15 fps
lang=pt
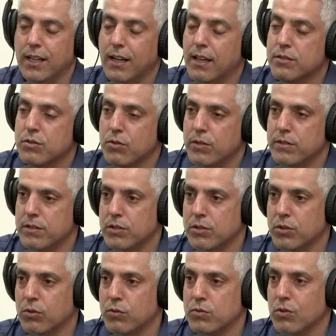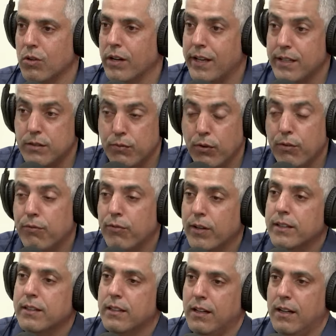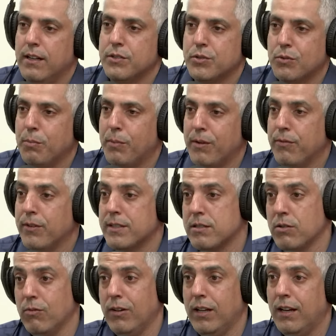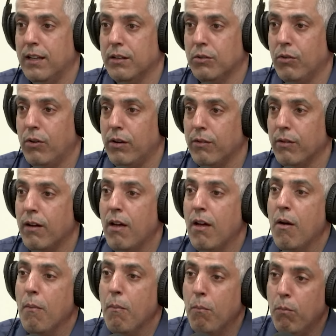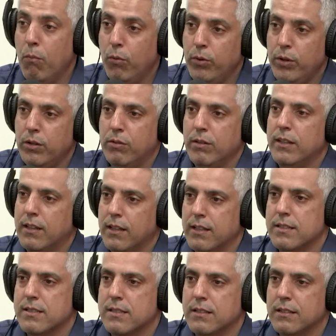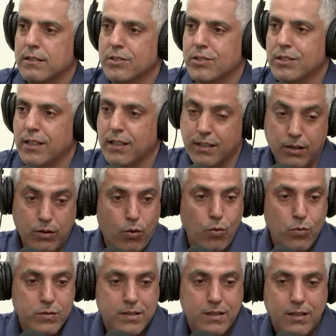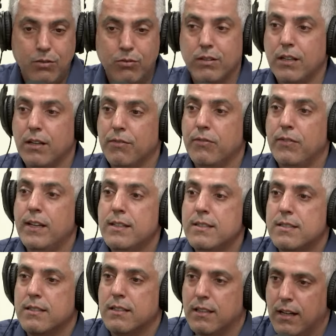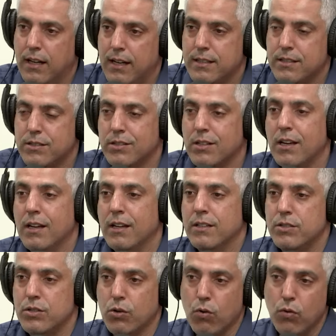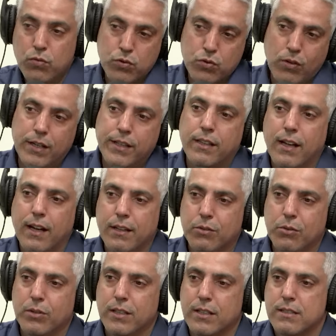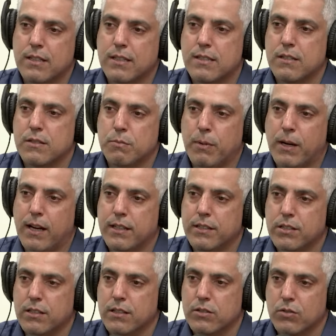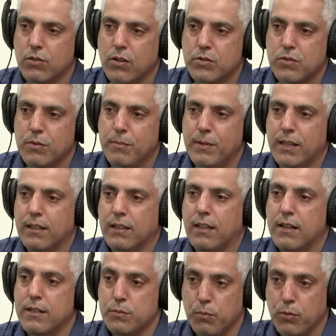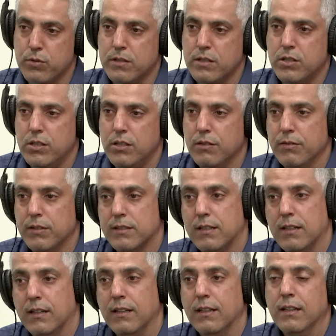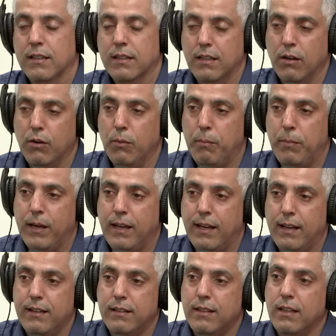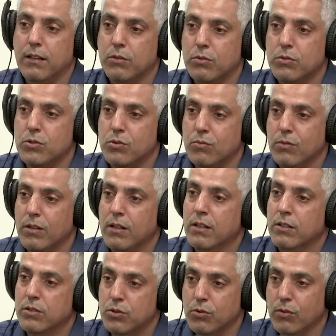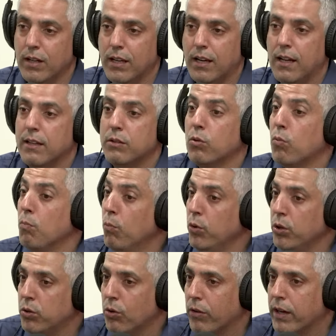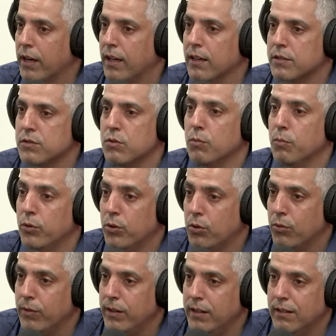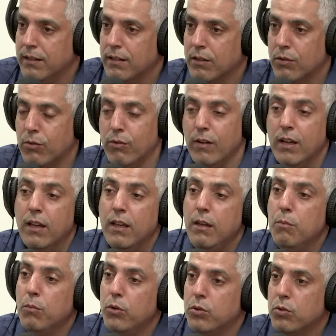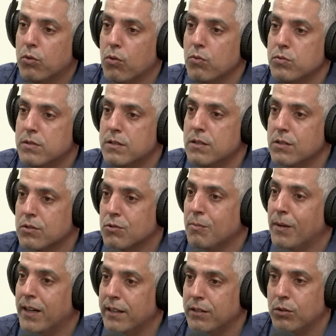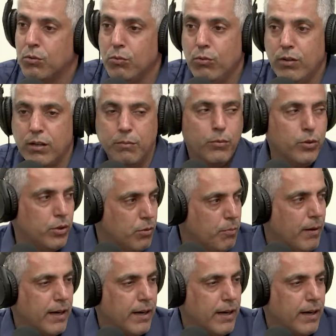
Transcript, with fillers: relações institucionais foi fantástico para fazer um relatório muito interessante, né, que conseguiu ter a felicidade de consolidar todas essas práticas socioambientais positivas da, da UPL dentro de um, de um relato muito honesto, muito íntegro e muito conciso, uma leitura muito